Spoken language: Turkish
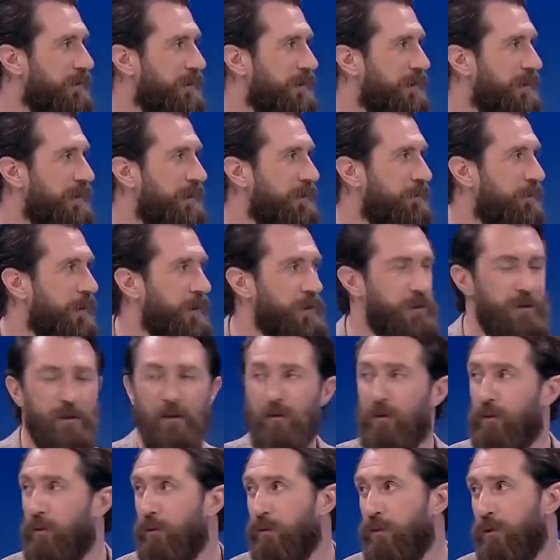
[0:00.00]
Lille
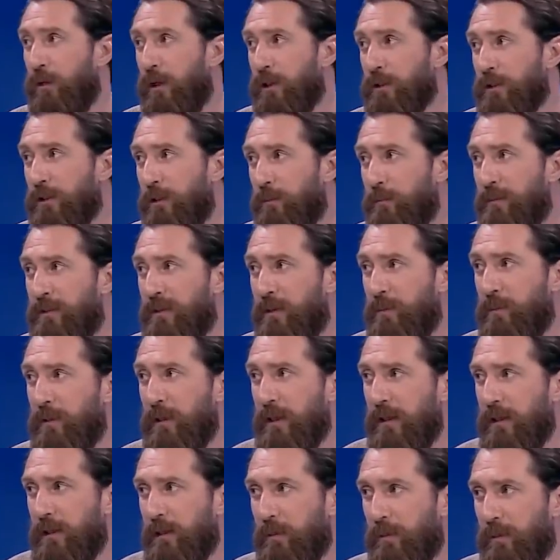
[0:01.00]
maçlarının olduğu akşam biz hep
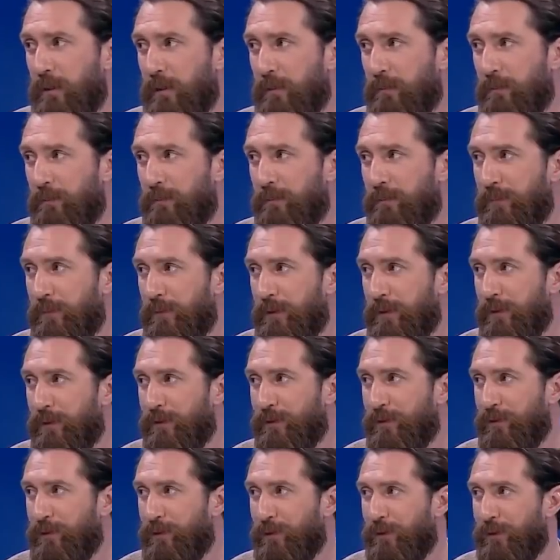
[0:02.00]
yayın yapalım.
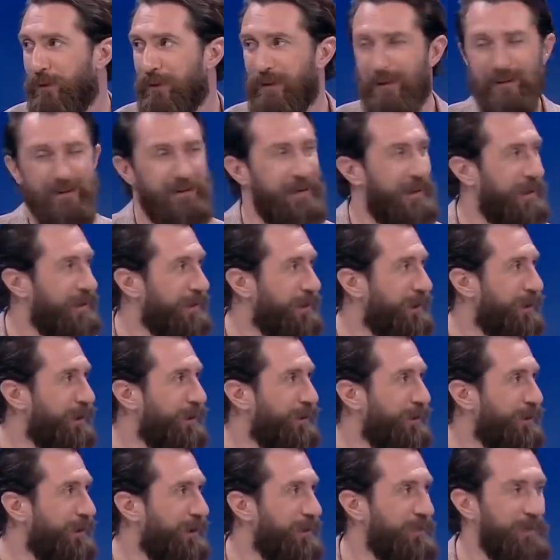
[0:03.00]
Denk geliyor. Denk evet.
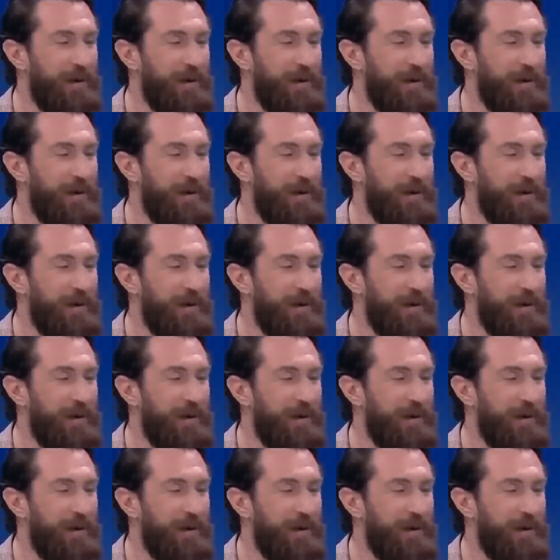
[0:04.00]
geliyor.